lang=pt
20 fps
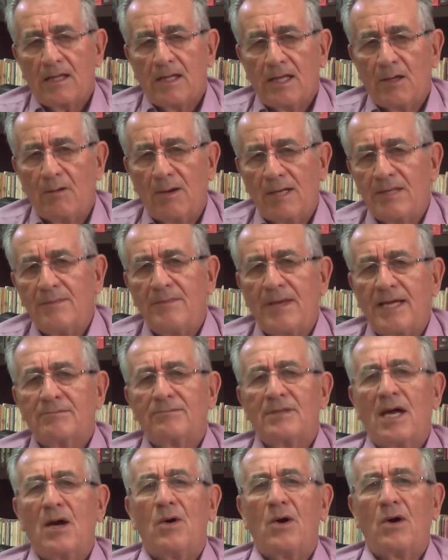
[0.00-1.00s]
É o
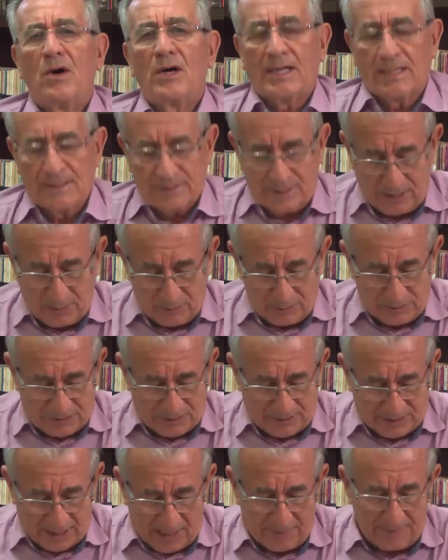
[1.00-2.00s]
alimento da hora. Deus
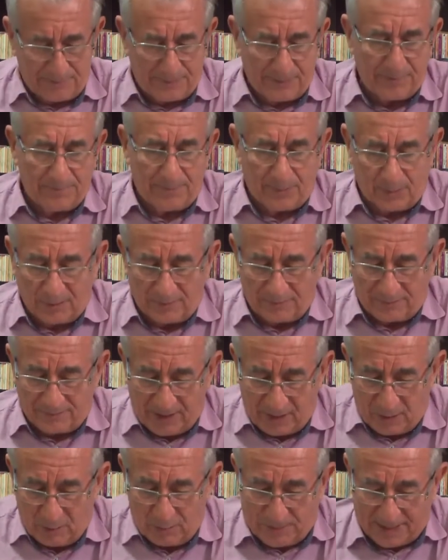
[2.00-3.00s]
sempre
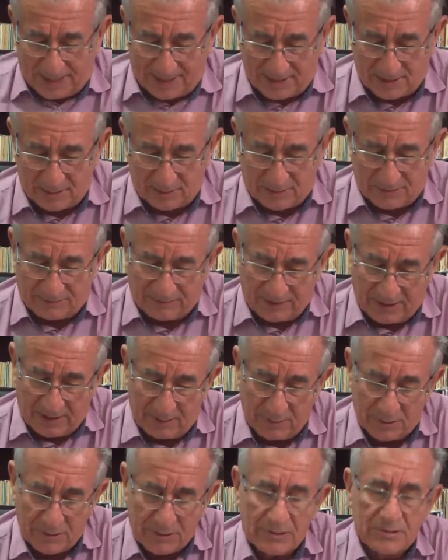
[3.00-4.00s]
proveu para seus
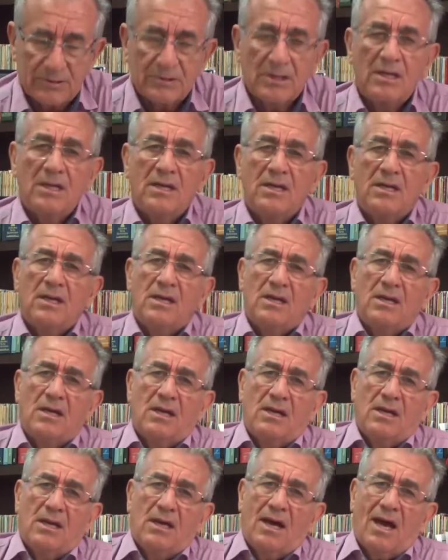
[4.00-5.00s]
filhos
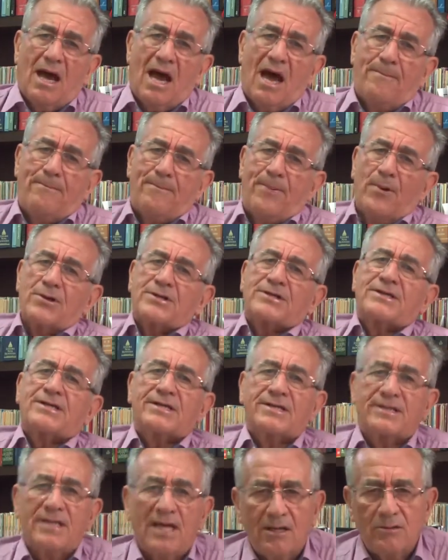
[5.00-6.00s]
a
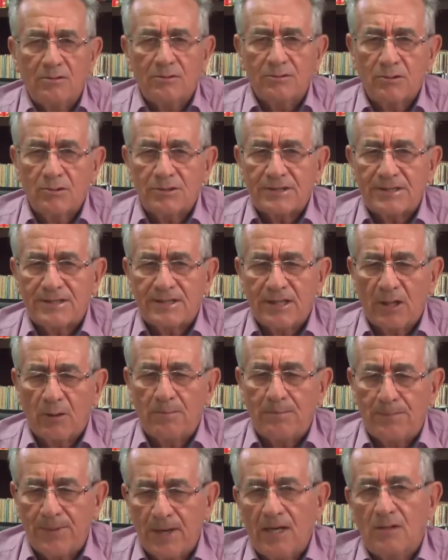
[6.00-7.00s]
porção do
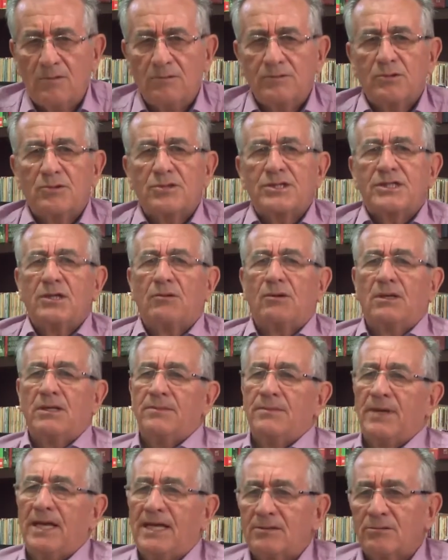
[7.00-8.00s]
seu pão, do seu
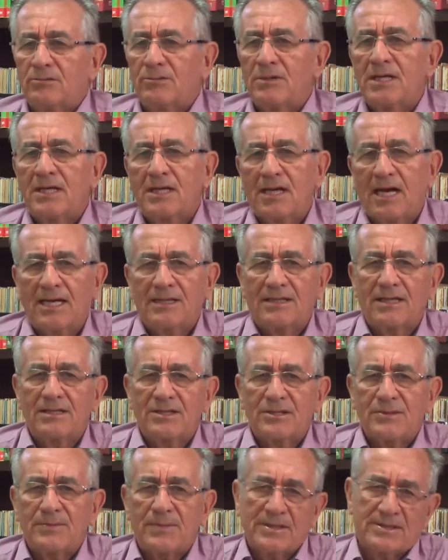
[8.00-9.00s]
alimento em cada
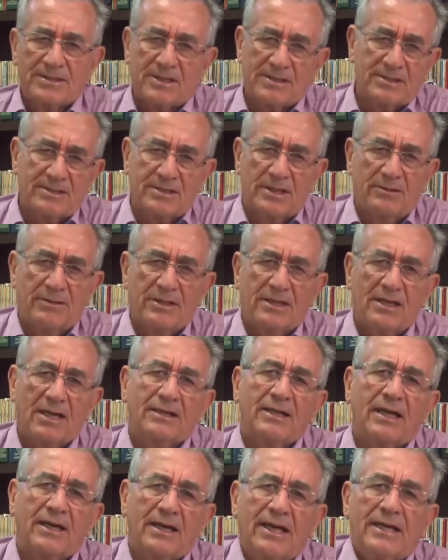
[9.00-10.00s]
dispensação, em
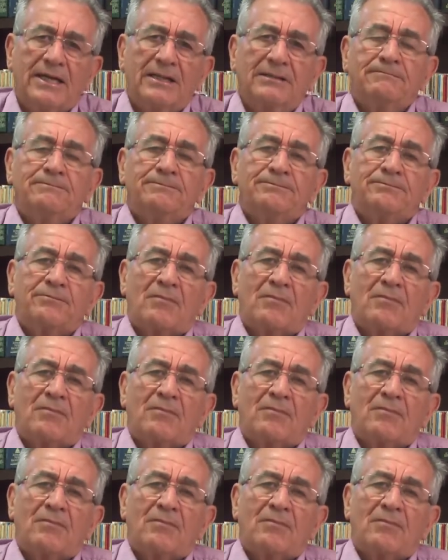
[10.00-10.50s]
cada era